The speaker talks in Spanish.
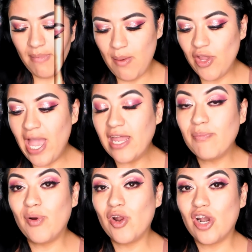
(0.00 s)
Me voy a ir
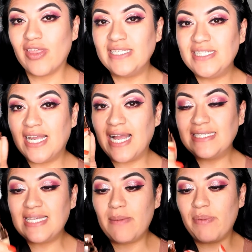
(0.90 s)
por orden,
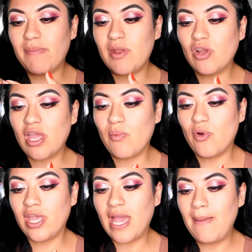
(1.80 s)
chicas, y el primero que
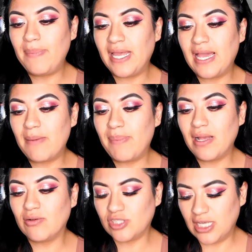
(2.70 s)
voy a aplicar
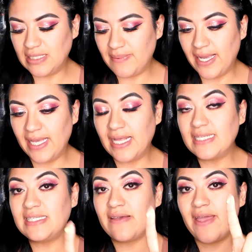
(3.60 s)
para que ustedes vean qué tal
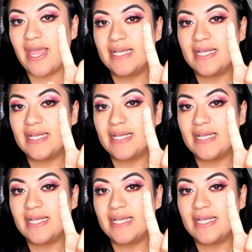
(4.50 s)
se ve